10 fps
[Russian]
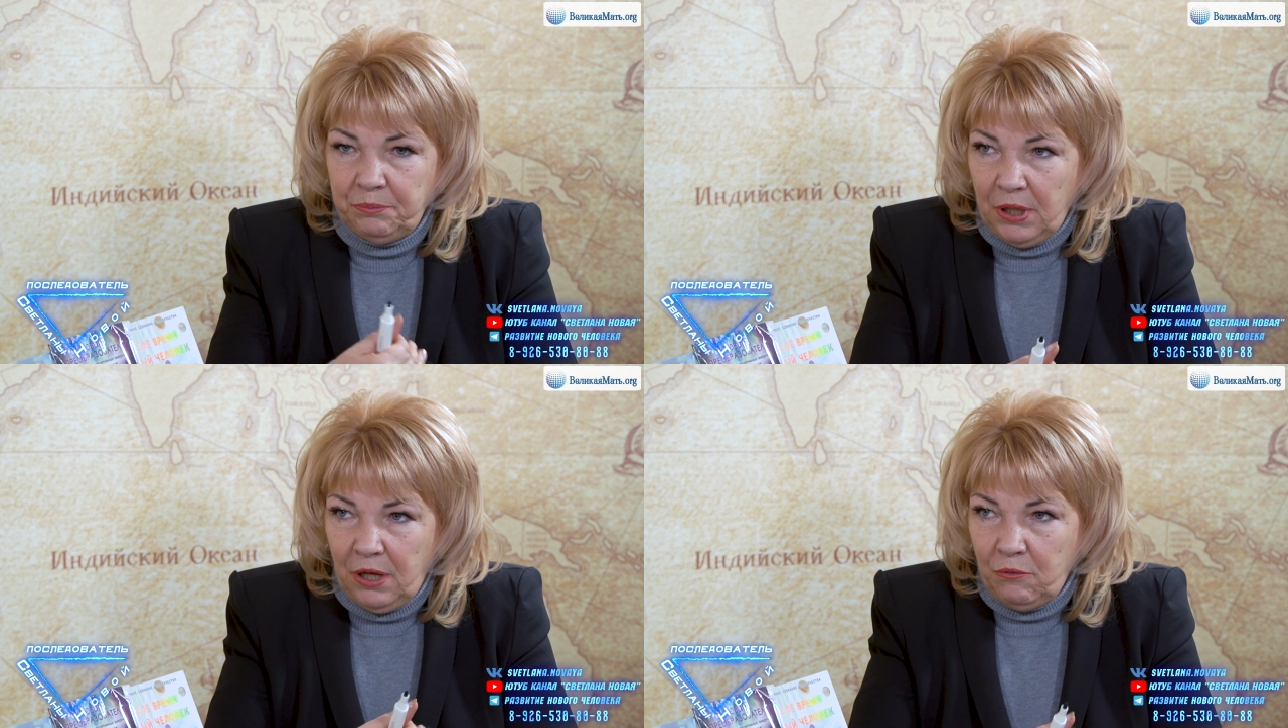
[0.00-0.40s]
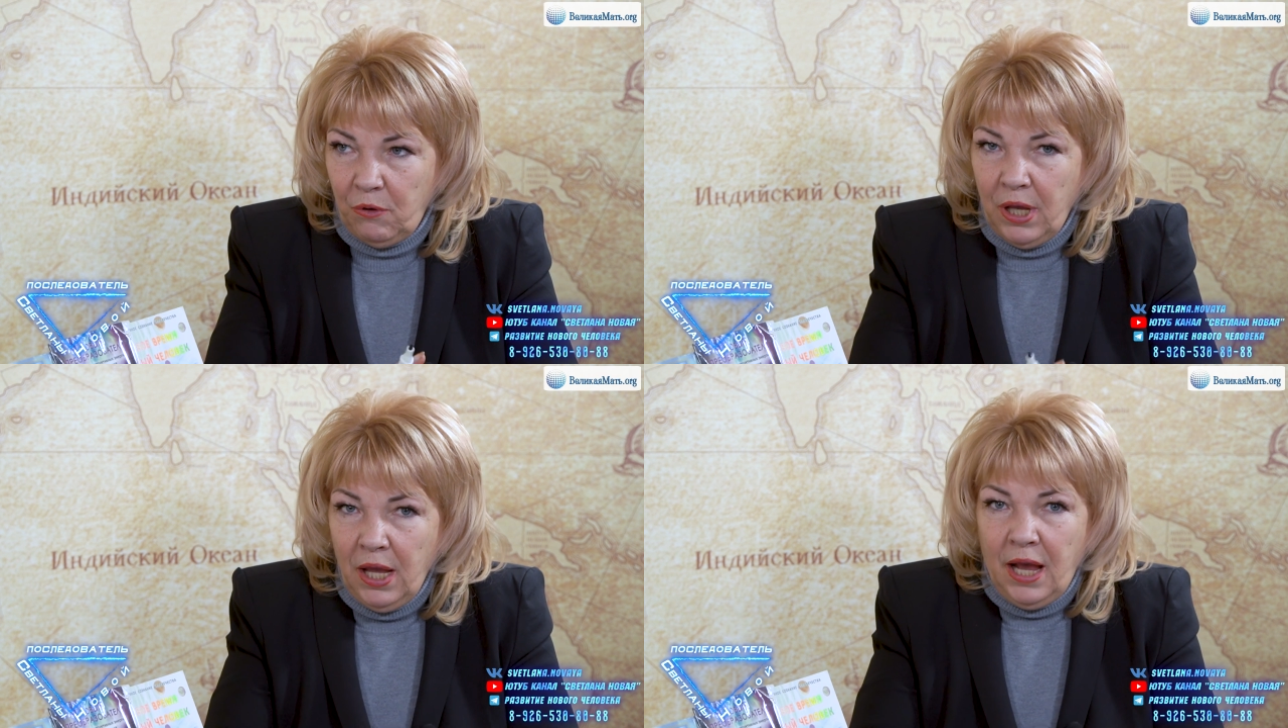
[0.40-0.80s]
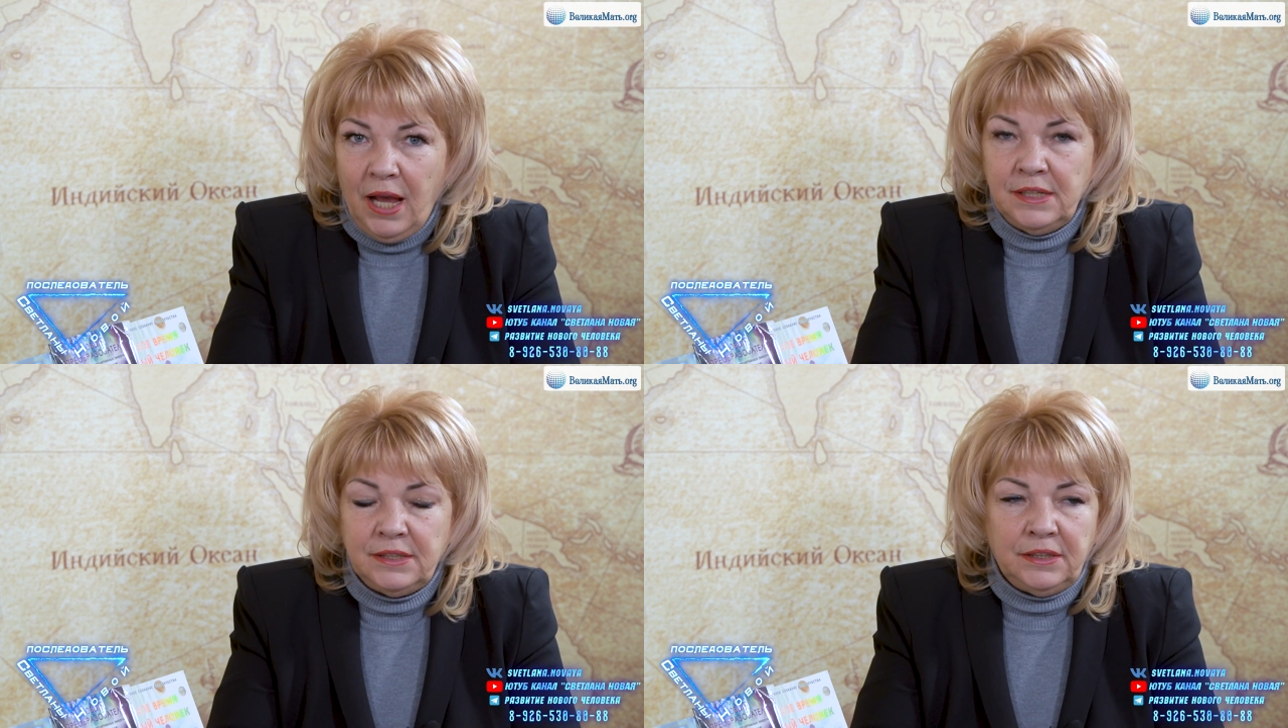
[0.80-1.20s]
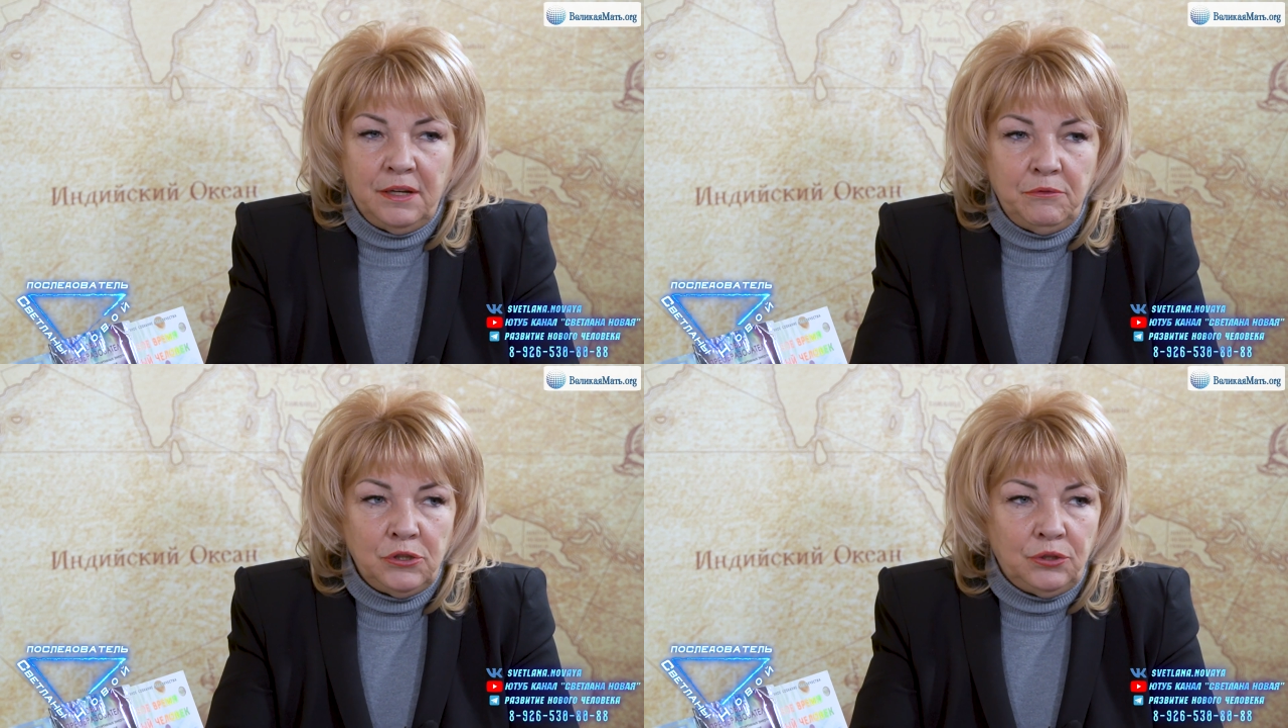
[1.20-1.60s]
плохой, а из-за
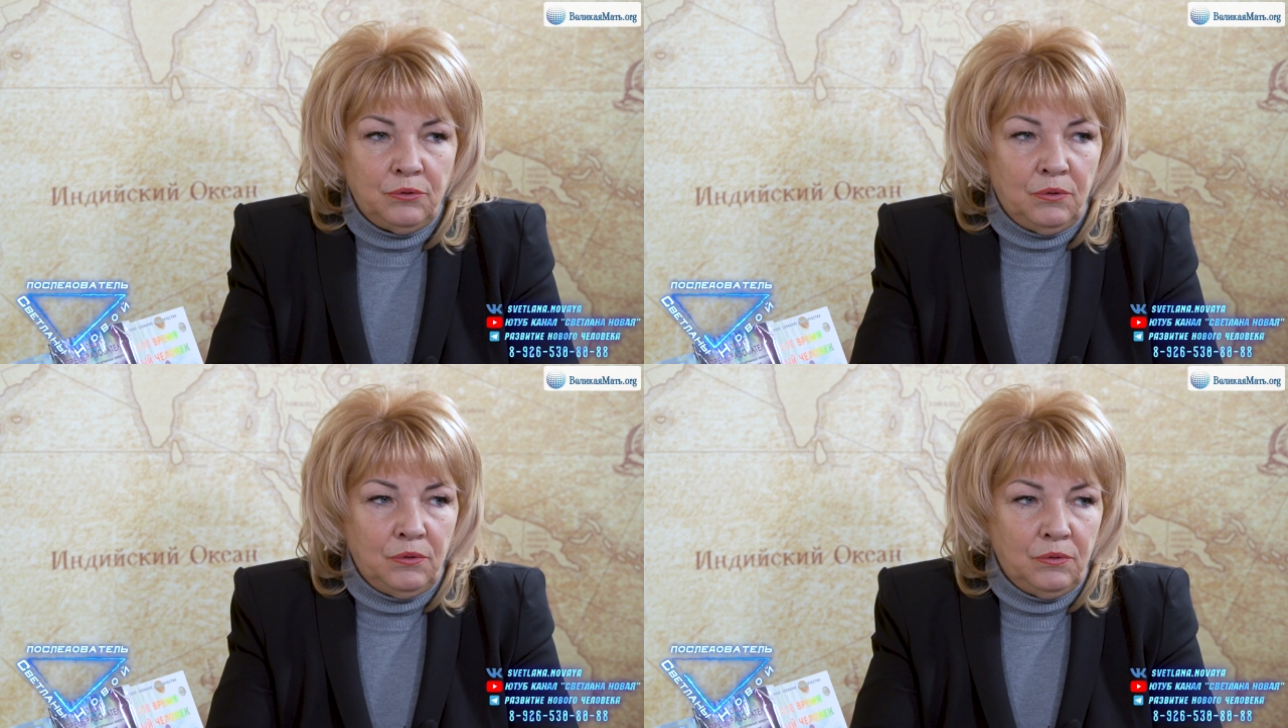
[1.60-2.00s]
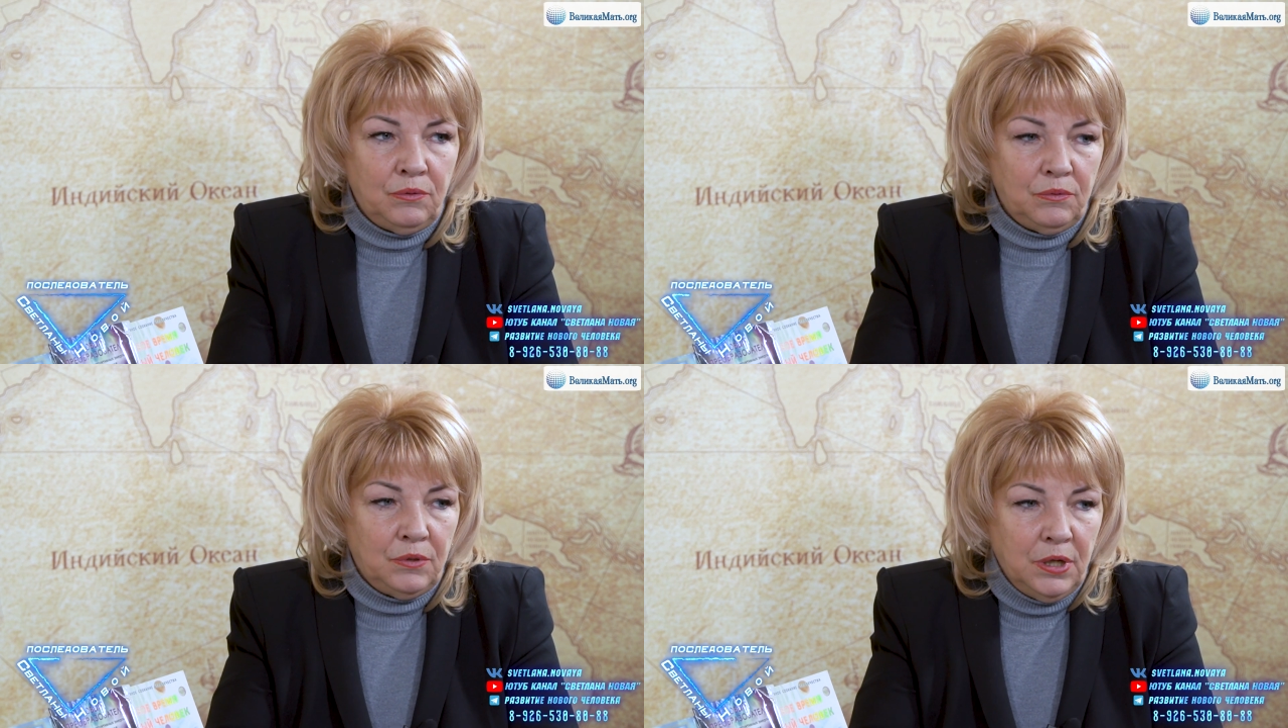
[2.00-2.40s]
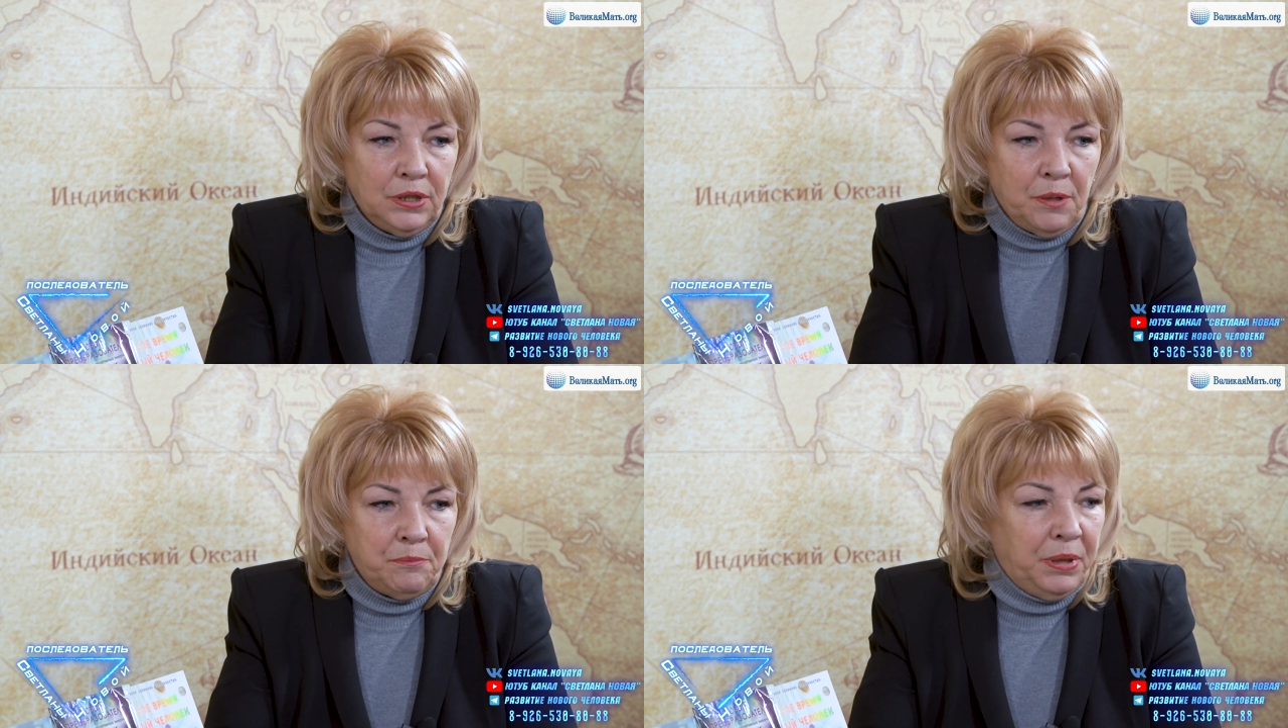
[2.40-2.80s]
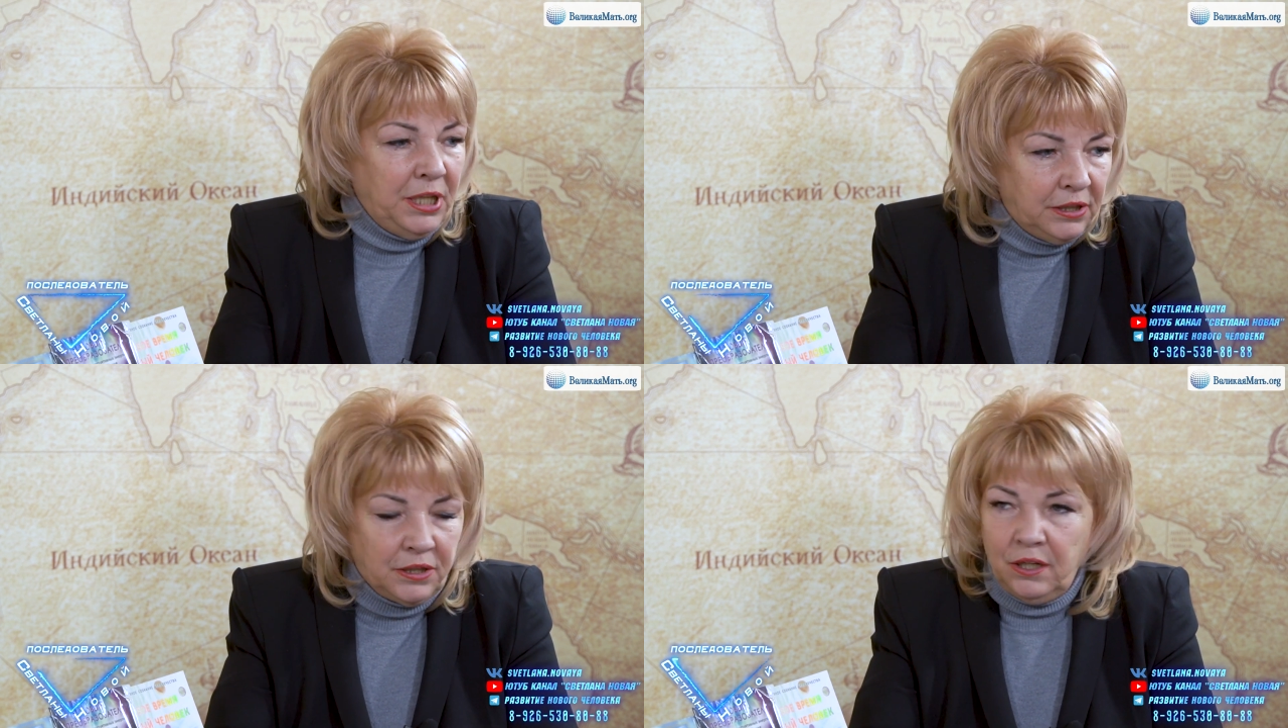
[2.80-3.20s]
того, что там
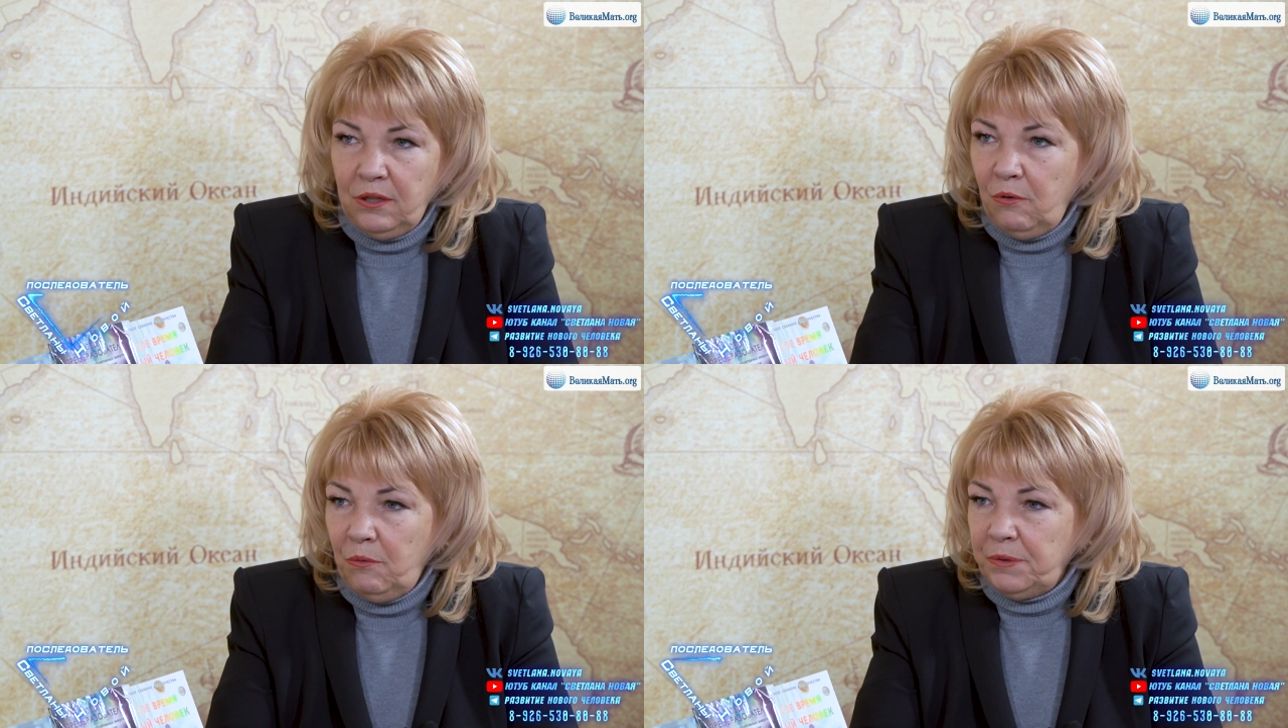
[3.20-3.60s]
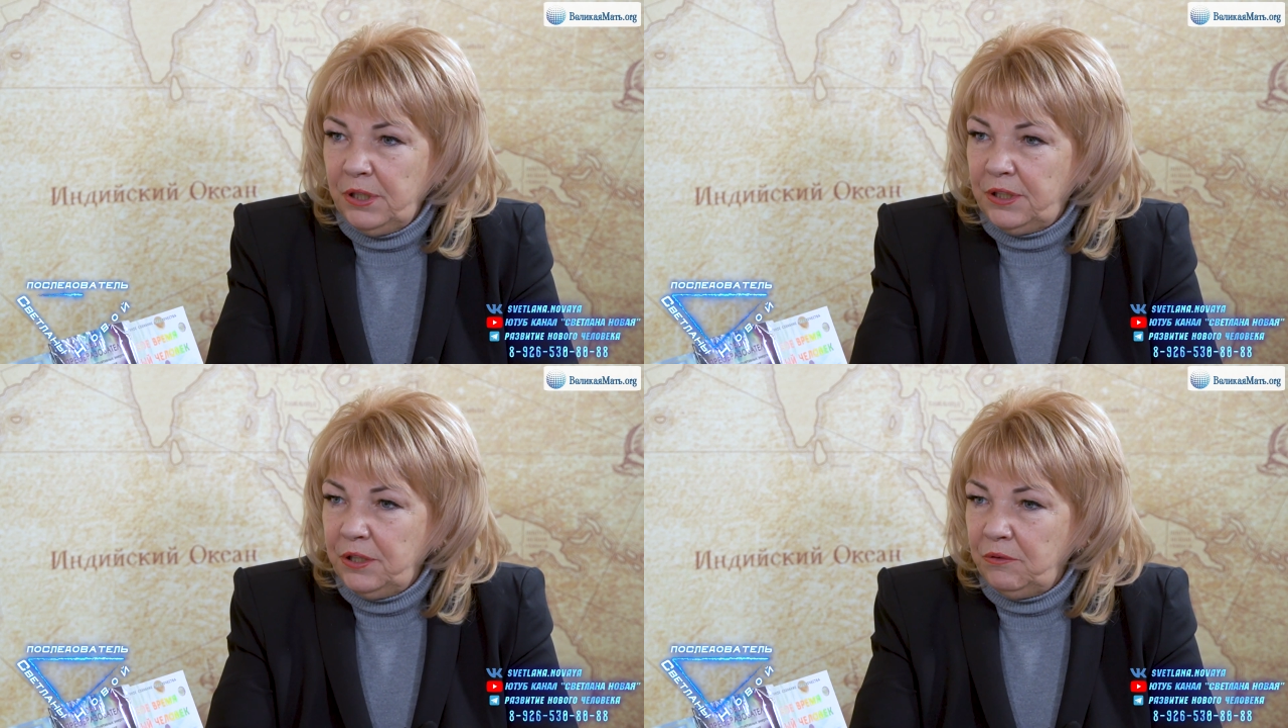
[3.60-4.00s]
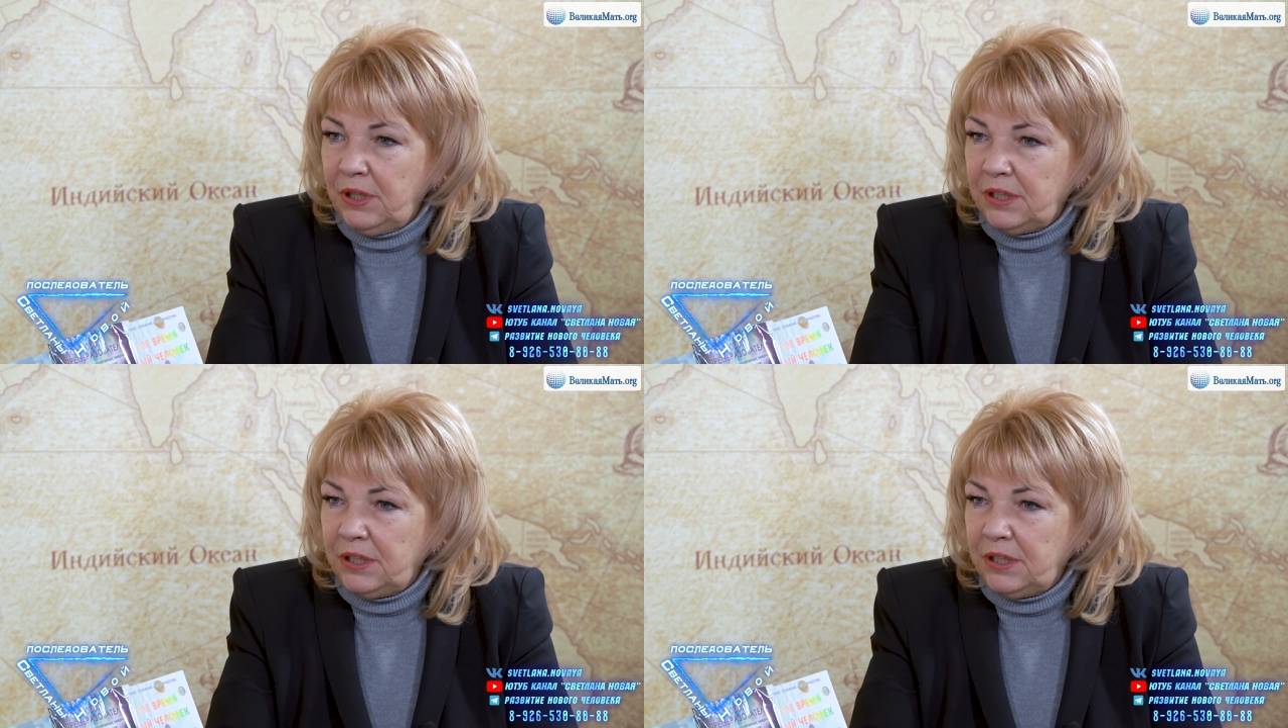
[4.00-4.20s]
плитка лопнет, ее ага.